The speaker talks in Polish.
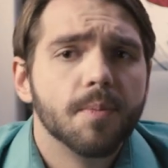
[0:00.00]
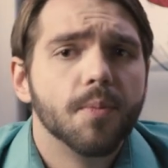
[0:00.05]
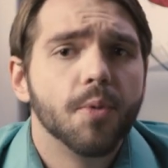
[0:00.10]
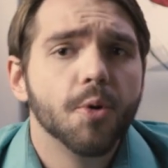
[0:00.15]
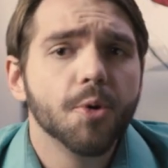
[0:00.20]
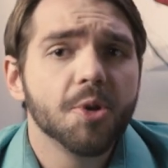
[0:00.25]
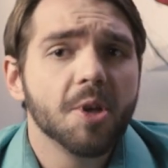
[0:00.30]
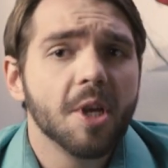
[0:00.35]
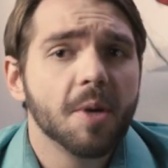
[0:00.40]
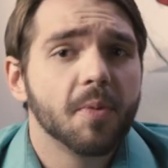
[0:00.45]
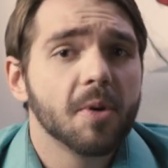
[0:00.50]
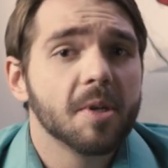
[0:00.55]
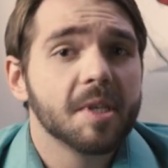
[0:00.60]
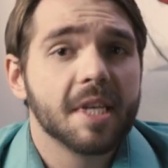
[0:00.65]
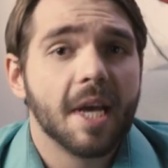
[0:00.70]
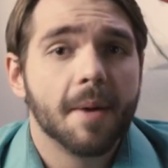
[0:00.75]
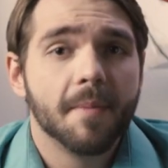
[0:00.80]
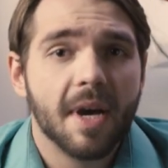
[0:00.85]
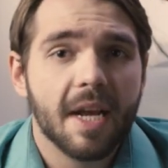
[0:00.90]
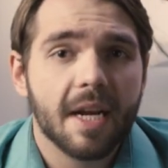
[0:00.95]
Później
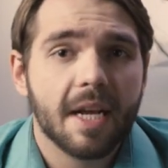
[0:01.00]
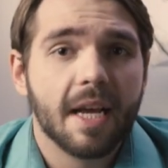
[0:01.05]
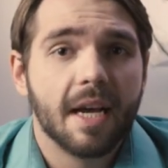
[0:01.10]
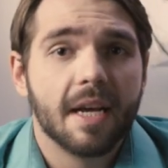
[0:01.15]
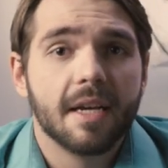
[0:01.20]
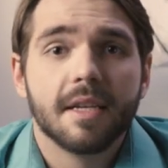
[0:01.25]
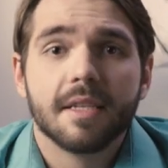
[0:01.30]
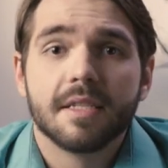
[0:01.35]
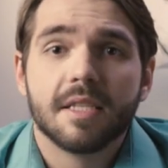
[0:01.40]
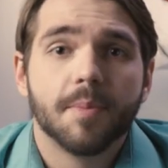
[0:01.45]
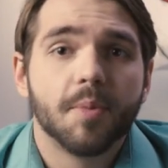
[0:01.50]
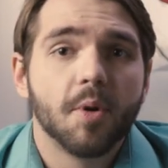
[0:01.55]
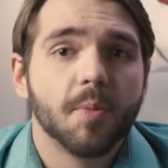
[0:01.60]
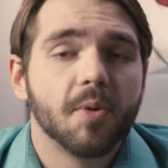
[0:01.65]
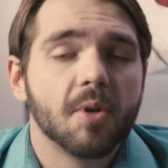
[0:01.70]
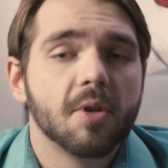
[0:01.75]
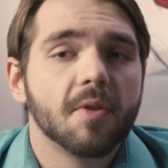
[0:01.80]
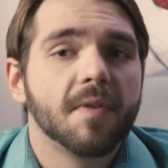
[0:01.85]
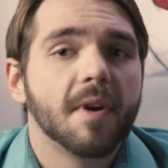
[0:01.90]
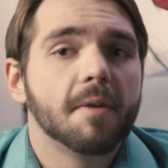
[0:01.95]
polska marka
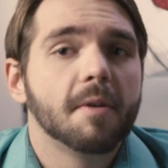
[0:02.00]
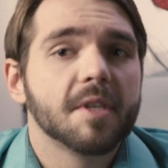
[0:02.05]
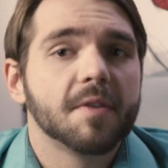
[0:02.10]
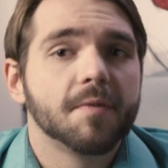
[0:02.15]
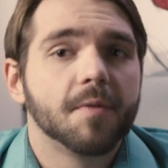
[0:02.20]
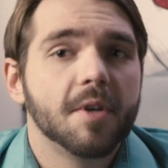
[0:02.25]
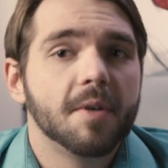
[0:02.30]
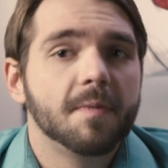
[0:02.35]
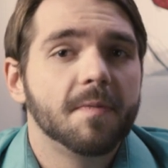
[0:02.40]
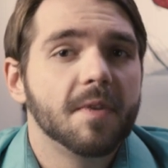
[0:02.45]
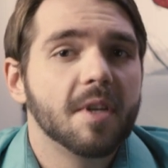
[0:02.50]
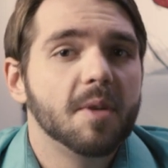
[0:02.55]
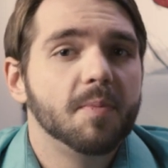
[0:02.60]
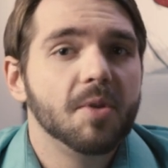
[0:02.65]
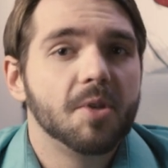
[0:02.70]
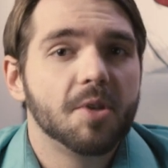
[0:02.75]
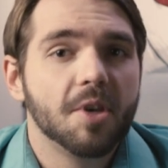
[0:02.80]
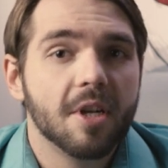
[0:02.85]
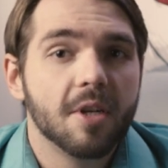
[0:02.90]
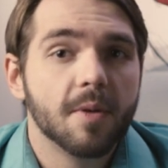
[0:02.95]
zaproponowała swoim
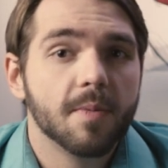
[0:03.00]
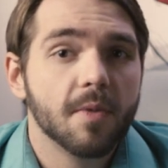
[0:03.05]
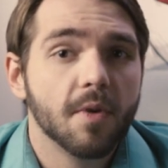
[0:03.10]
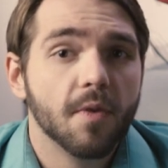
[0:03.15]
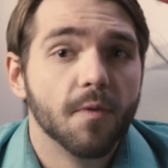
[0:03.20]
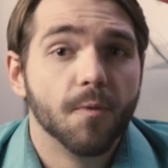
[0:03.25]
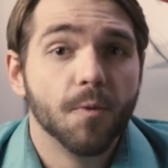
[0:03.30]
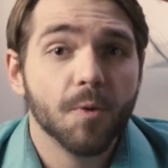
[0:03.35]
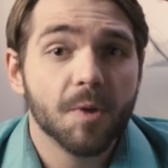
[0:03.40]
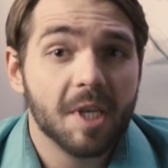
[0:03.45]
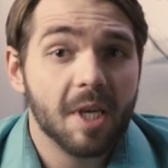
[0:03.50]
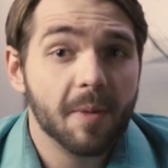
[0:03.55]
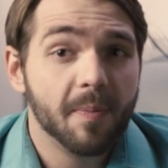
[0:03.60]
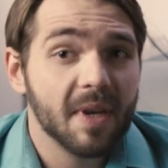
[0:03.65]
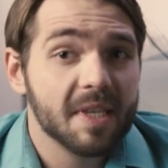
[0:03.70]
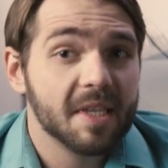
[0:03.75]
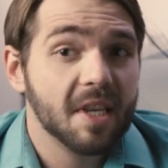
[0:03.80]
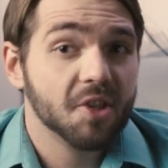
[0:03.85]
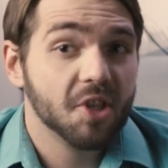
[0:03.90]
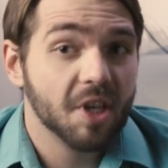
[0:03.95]
wielbicielom wózki
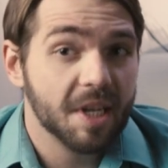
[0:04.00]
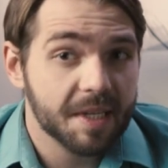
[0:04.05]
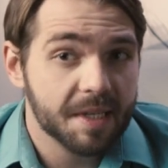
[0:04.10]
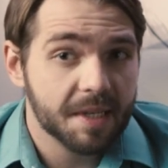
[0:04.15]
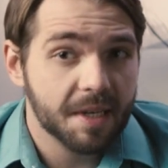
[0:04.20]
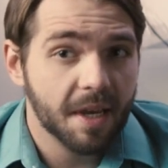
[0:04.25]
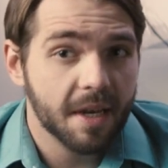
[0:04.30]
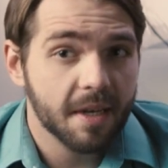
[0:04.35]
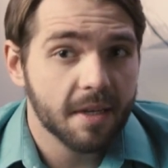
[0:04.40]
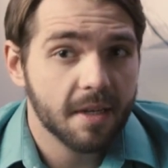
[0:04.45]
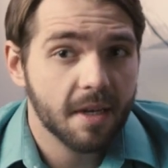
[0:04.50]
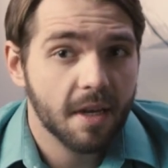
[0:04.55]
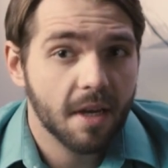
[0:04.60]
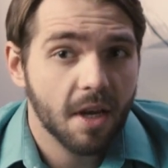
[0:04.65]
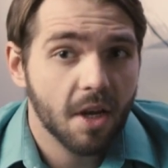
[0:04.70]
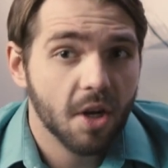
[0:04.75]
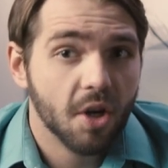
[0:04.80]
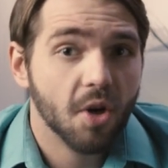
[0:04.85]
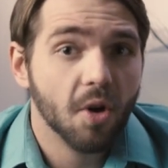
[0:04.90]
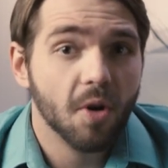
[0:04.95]
pasażerskie,
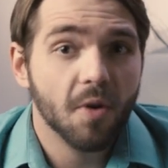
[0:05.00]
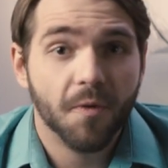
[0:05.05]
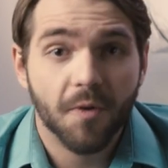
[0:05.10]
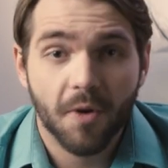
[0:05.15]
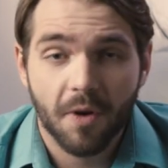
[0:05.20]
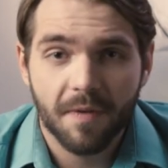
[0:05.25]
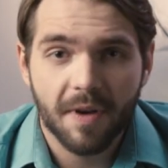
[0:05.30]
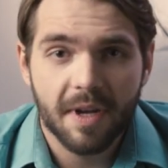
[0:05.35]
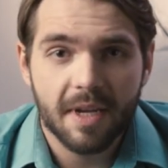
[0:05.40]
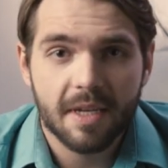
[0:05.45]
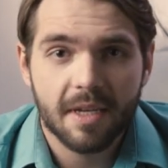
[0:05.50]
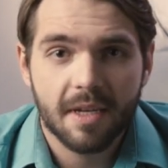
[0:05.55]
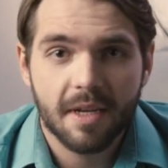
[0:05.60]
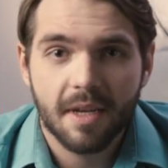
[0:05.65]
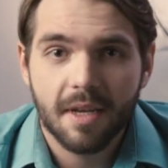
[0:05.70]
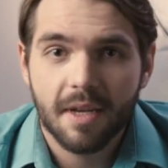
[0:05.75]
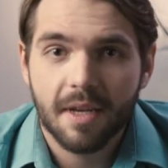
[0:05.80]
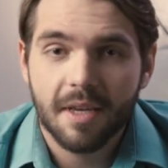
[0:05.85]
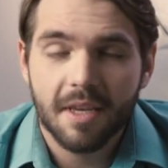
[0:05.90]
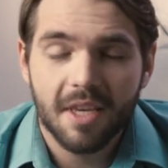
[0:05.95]
golfowe
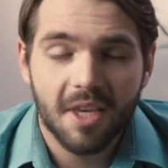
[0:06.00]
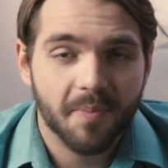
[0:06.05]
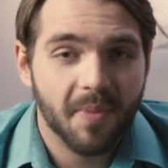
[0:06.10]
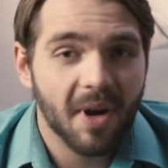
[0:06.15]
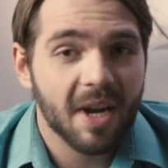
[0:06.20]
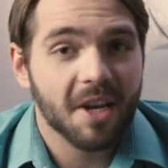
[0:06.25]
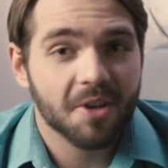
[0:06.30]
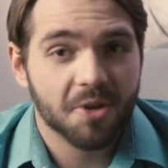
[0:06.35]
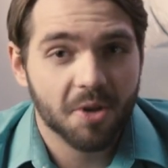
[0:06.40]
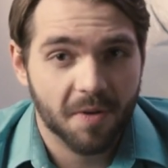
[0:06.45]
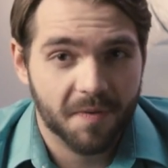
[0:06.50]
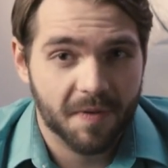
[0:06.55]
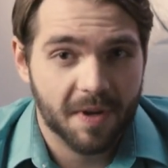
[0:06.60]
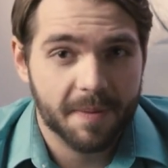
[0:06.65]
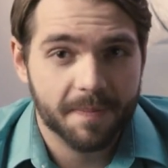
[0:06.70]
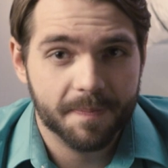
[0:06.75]
i bagażowe.